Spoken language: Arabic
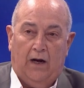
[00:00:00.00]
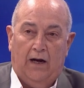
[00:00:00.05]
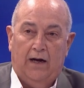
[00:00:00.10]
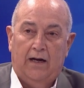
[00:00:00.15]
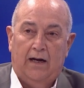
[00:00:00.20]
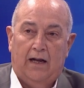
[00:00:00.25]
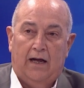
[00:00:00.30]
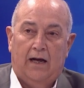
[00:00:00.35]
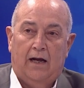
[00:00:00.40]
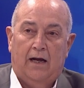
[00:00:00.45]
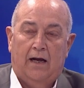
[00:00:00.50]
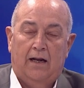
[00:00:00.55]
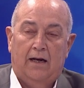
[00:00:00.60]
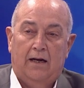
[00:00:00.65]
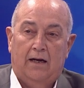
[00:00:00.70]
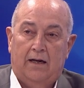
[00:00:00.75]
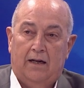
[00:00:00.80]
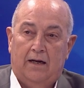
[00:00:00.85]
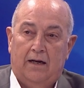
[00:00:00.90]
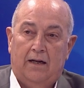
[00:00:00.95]
الى
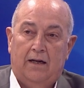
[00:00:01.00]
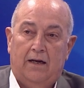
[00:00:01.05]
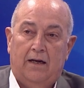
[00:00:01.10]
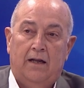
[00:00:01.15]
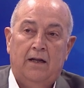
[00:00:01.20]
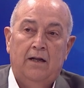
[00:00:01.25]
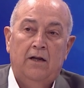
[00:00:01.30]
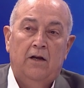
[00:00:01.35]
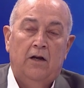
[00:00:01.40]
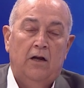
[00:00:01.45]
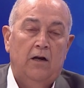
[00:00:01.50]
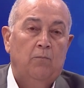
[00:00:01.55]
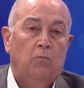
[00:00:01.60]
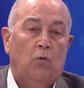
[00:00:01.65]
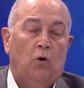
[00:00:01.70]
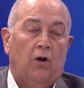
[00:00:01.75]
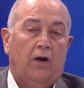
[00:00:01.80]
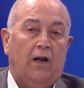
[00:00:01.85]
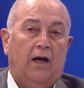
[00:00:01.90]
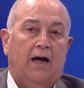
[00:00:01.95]

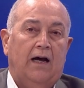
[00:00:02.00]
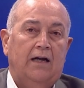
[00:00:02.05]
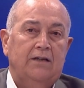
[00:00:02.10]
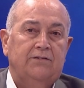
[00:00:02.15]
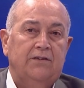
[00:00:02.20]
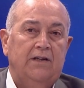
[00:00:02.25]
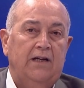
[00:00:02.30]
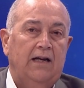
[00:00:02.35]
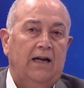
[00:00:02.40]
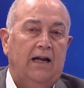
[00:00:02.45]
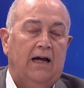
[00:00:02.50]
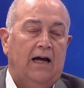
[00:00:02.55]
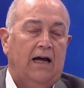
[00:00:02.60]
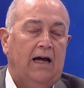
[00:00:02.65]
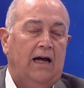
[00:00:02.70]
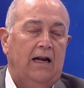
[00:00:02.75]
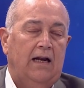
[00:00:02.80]
المولات الى